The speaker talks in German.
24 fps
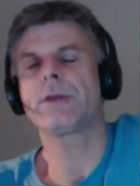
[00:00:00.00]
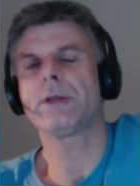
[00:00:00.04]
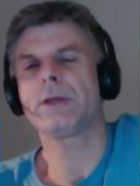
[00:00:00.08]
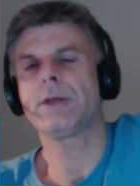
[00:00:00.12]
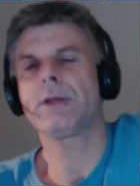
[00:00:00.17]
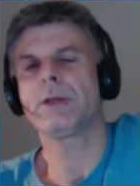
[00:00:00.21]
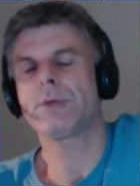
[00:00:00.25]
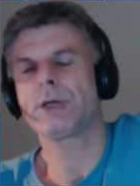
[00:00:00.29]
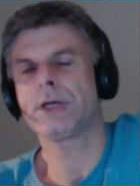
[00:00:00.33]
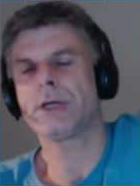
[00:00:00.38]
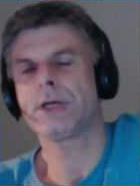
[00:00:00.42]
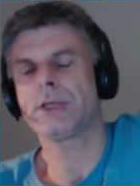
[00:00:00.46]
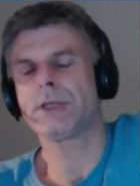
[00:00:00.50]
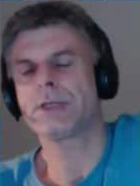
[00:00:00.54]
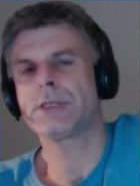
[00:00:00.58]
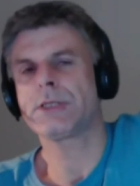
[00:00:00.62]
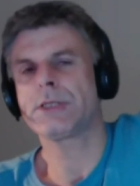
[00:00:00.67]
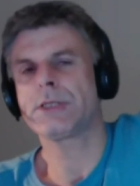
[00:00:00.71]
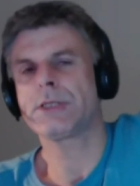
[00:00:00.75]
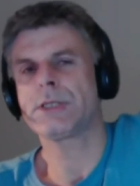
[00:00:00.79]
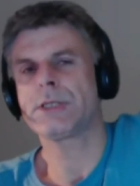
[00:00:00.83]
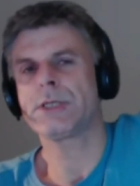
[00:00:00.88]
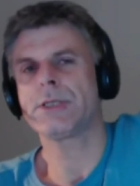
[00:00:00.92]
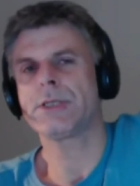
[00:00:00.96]
den man gerade
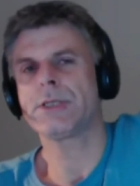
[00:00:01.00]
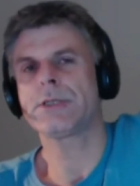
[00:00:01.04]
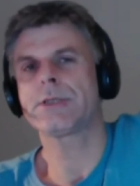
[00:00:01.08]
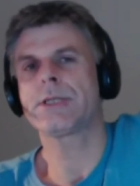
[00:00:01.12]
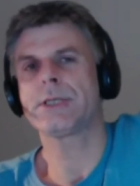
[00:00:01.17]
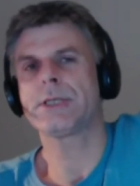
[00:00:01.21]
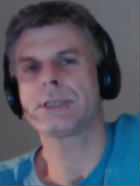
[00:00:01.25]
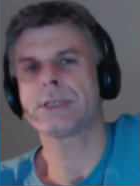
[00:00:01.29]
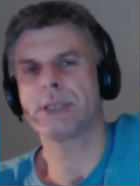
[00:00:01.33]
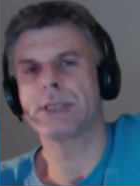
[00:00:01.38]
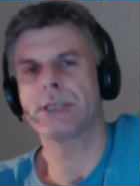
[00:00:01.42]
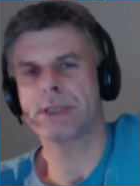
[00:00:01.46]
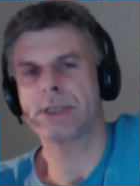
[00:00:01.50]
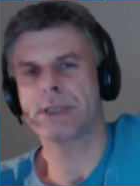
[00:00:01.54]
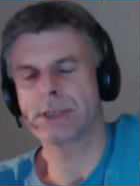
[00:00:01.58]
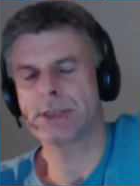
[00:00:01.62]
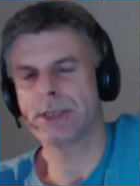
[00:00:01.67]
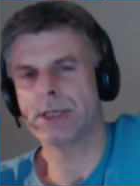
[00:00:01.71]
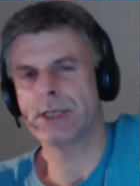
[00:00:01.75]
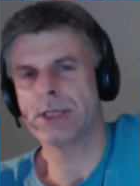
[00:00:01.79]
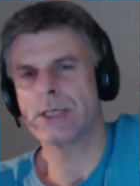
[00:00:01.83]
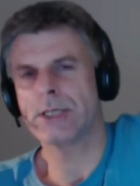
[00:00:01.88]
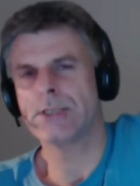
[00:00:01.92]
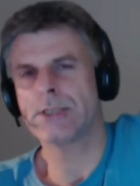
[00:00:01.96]
gesehen hat, der das Ganze
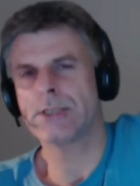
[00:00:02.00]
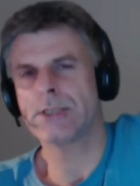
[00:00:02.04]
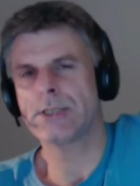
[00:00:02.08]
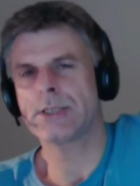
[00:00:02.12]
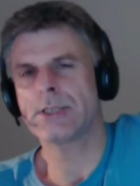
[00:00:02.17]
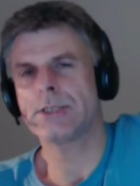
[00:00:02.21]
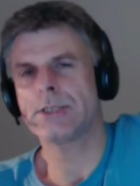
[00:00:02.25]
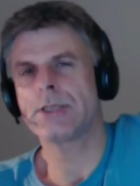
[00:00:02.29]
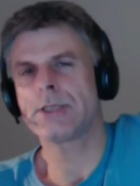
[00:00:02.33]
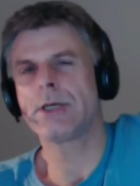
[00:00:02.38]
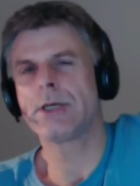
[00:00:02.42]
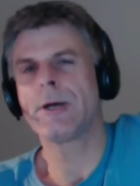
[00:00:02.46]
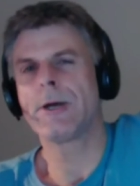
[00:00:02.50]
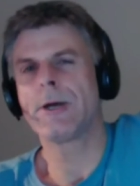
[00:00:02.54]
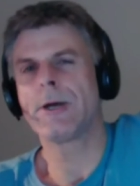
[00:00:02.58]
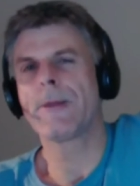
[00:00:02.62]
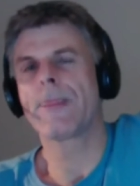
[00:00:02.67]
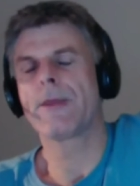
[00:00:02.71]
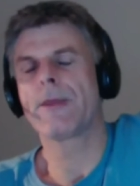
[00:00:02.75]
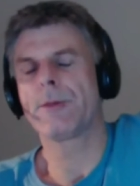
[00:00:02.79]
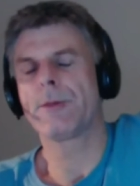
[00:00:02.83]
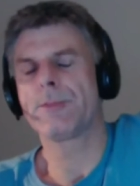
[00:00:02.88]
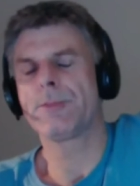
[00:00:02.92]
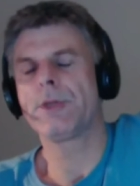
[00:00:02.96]
geleitet hat,
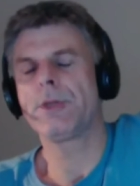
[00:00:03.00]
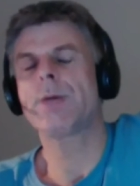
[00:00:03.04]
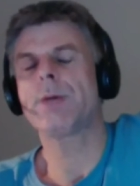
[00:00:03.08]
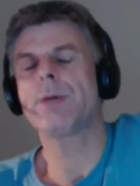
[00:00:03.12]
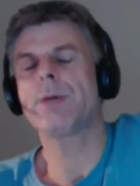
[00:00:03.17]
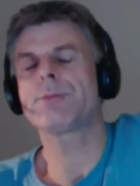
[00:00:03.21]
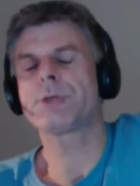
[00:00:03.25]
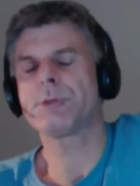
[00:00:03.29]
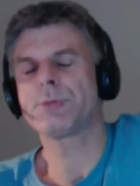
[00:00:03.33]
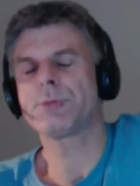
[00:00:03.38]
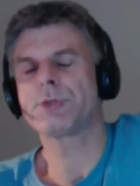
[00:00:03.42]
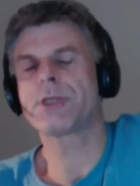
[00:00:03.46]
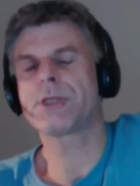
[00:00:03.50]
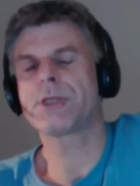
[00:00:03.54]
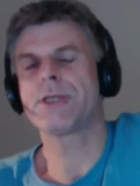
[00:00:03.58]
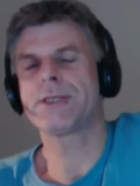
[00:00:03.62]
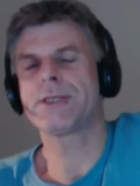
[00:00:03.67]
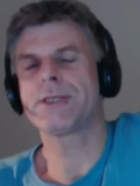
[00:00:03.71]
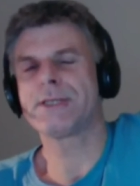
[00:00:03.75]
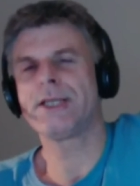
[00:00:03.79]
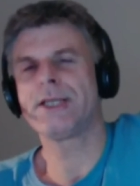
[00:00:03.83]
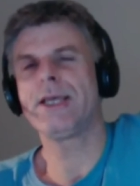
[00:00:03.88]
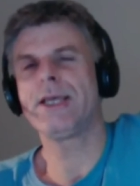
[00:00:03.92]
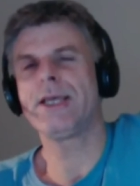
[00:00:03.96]
die
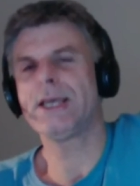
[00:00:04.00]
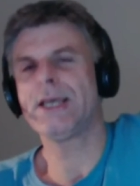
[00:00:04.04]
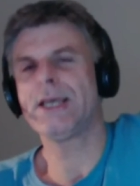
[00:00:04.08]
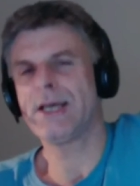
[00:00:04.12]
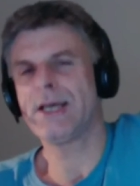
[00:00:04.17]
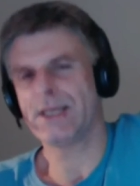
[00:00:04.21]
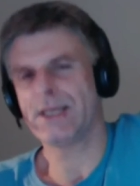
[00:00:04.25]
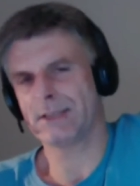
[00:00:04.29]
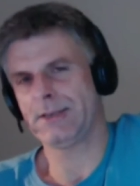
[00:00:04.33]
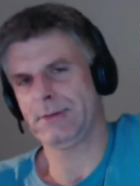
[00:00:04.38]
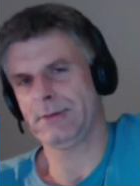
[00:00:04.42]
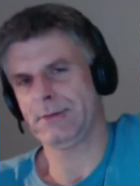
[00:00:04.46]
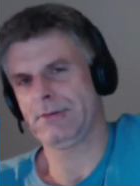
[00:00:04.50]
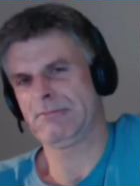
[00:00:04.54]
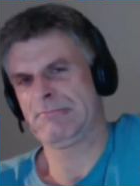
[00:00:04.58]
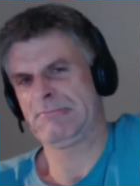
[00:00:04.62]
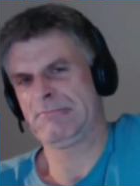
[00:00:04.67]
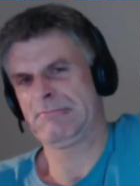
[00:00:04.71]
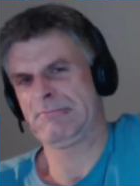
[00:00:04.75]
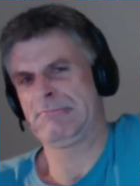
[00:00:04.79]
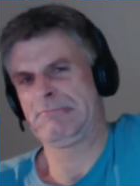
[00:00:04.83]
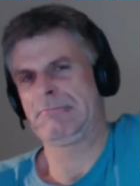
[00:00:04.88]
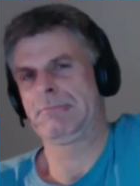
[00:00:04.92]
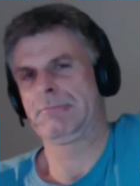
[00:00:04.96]
Abstimmungsliste, die er hatte,
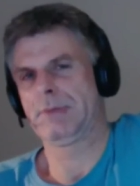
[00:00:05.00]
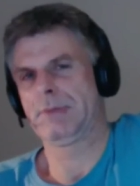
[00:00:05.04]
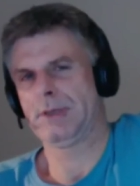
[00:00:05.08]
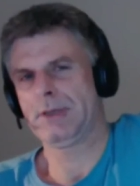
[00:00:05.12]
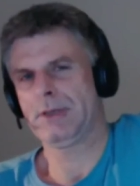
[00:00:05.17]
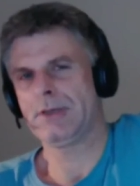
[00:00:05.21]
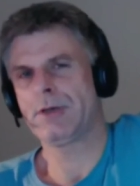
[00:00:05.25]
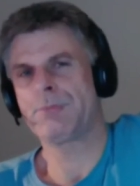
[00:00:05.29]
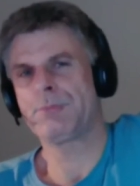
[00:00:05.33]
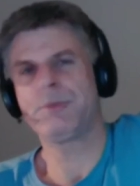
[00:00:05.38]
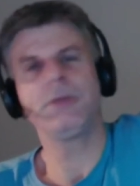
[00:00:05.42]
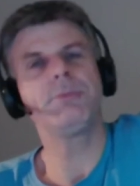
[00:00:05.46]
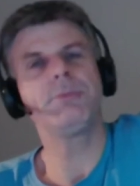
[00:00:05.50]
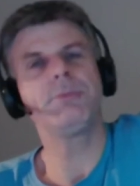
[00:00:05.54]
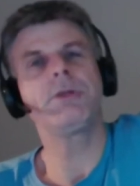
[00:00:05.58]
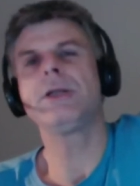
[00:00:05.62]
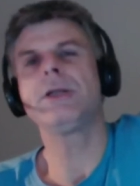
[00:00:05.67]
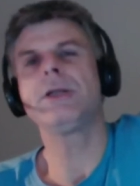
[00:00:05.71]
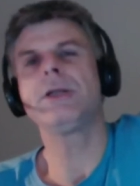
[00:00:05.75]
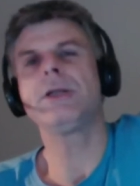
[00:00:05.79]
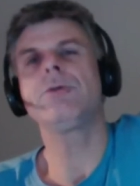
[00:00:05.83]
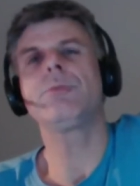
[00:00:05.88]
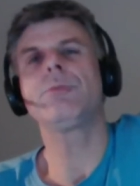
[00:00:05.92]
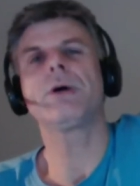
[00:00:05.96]
ja, ob die mit
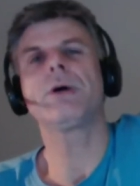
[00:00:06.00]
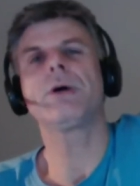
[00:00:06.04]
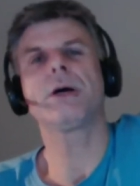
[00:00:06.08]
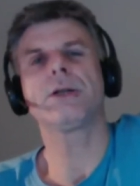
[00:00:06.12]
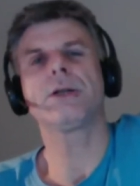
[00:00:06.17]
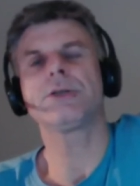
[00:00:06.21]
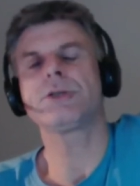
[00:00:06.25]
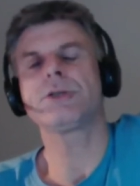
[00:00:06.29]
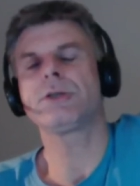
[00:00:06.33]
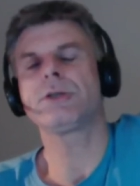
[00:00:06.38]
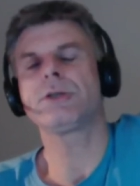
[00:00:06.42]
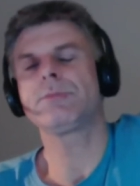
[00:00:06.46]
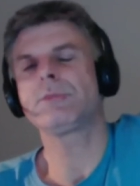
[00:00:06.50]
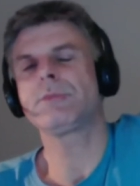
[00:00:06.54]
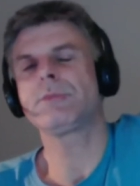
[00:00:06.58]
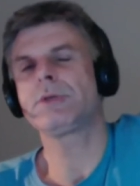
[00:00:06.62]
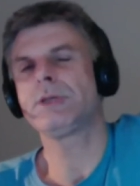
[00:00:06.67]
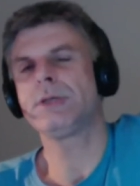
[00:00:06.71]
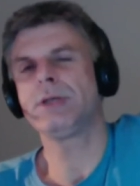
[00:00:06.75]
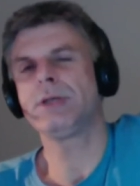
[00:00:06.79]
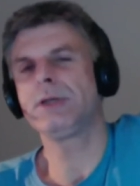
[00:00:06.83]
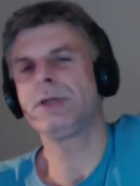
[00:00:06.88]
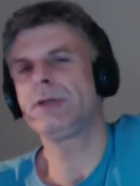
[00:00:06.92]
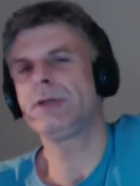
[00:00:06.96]
denen übereinstimmen,
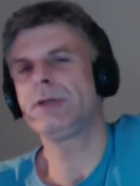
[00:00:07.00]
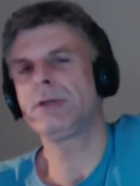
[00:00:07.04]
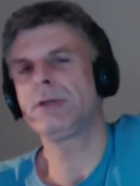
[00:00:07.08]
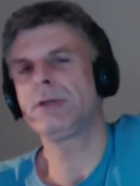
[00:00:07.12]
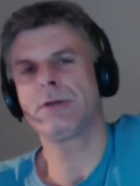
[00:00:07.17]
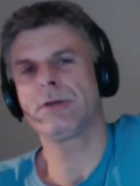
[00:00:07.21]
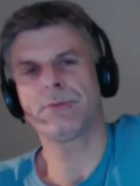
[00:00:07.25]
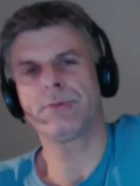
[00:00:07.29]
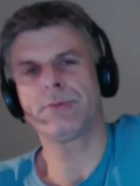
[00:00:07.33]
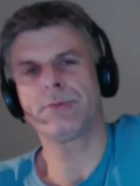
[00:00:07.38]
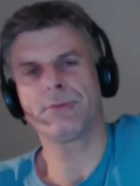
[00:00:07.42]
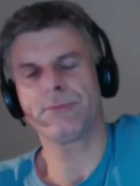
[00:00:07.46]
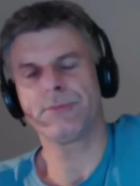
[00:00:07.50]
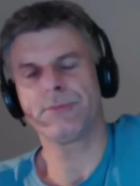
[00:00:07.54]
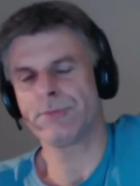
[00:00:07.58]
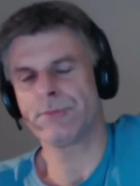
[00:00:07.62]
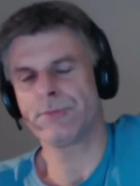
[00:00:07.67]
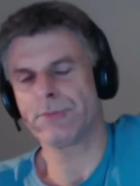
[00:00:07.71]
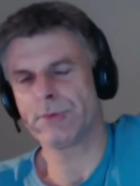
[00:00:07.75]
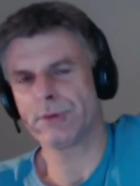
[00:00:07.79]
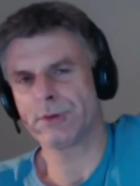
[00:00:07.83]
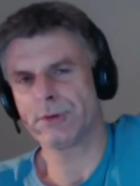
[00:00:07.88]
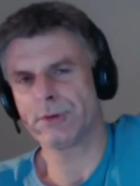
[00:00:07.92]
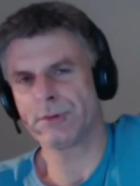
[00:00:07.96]
die die
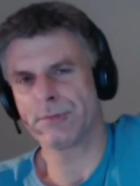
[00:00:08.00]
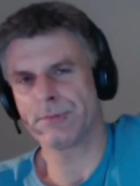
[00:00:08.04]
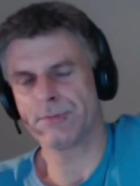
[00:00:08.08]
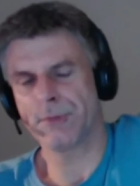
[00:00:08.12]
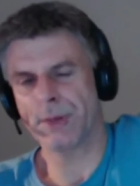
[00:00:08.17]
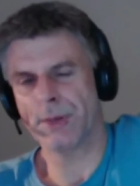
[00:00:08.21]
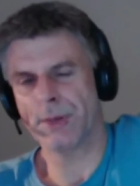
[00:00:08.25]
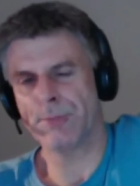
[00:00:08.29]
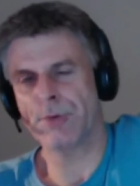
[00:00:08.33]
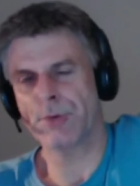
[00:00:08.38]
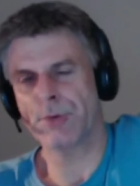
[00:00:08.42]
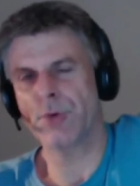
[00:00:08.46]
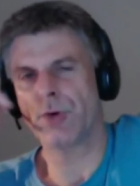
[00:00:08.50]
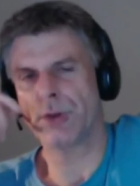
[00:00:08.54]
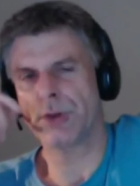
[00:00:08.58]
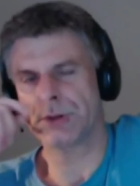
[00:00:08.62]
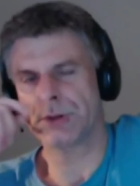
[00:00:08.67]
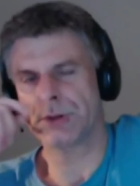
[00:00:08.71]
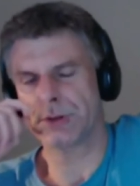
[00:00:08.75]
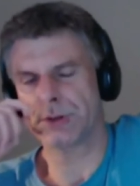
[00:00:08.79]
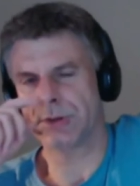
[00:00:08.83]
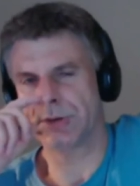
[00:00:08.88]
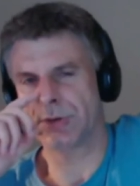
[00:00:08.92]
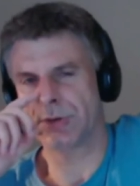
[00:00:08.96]
ähm, ähm
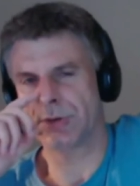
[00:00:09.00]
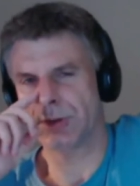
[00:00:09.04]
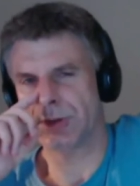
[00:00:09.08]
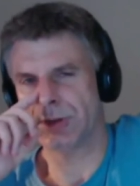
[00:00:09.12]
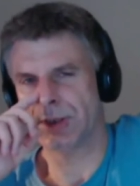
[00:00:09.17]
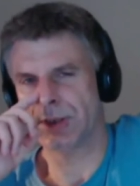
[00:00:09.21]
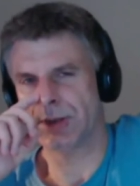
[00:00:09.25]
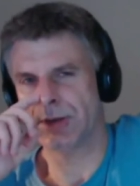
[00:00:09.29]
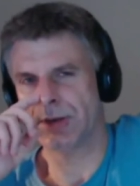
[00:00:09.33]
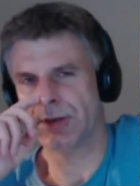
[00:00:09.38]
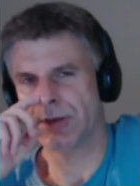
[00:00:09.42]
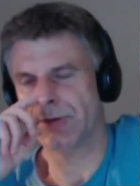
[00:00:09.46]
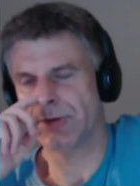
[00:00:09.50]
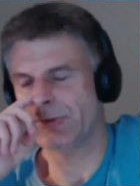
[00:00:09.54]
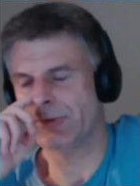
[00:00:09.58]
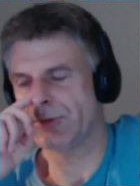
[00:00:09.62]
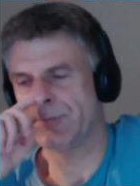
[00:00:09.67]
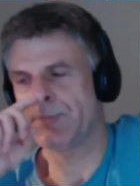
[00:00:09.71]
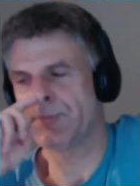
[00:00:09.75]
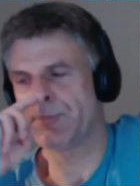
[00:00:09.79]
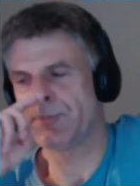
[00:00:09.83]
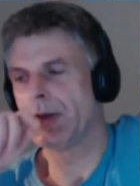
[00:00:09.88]
Abgeordneten dort hatten. Also